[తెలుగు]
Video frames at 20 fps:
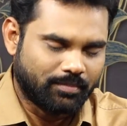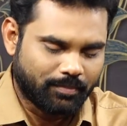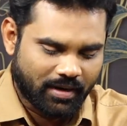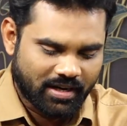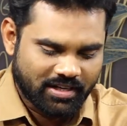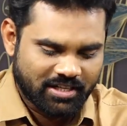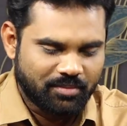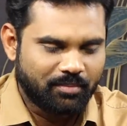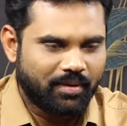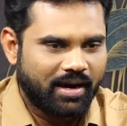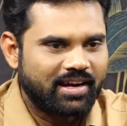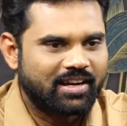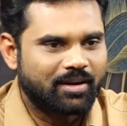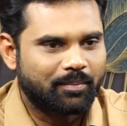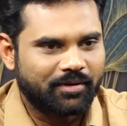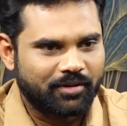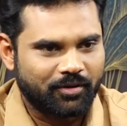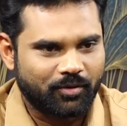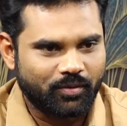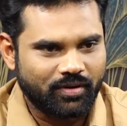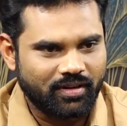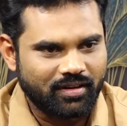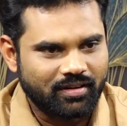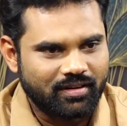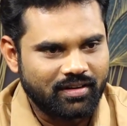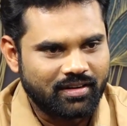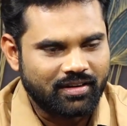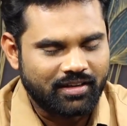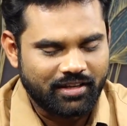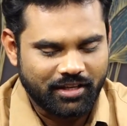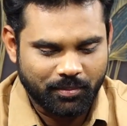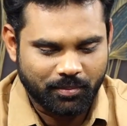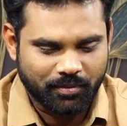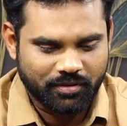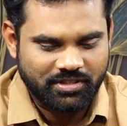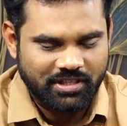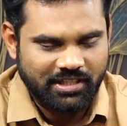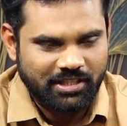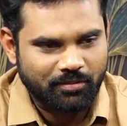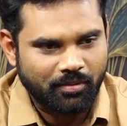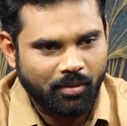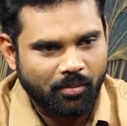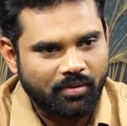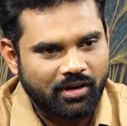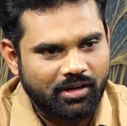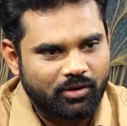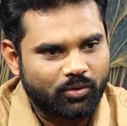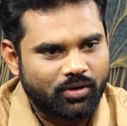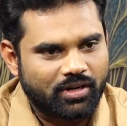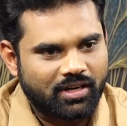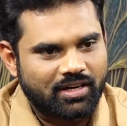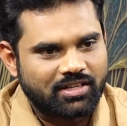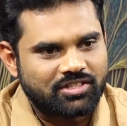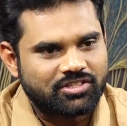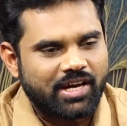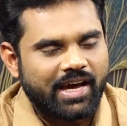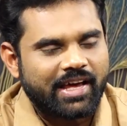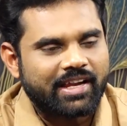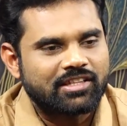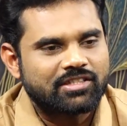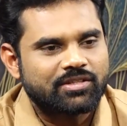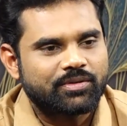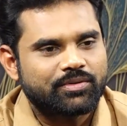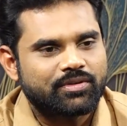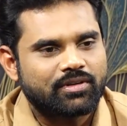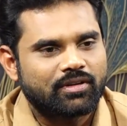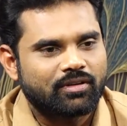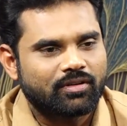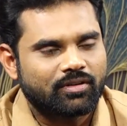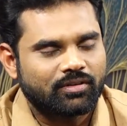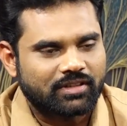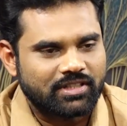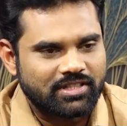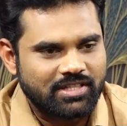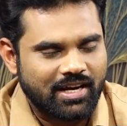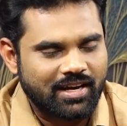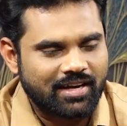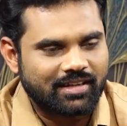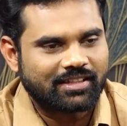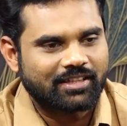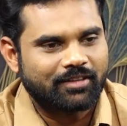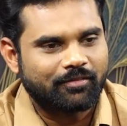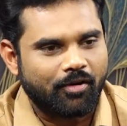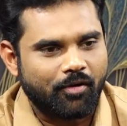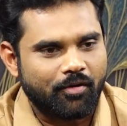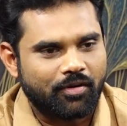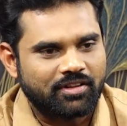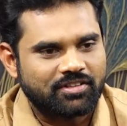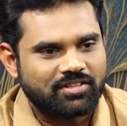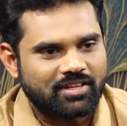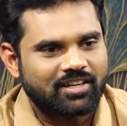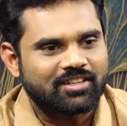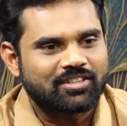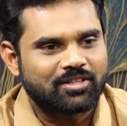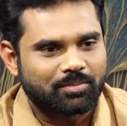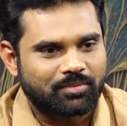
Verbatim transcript: పార్టీ మారినప్పటికి కూడా ఇప్పుడు చంద్రబాబు గారు కూడా జాయినింగ్ సెషన్లో కొంత జాగ్రత్తగా వ్యవహరించాలని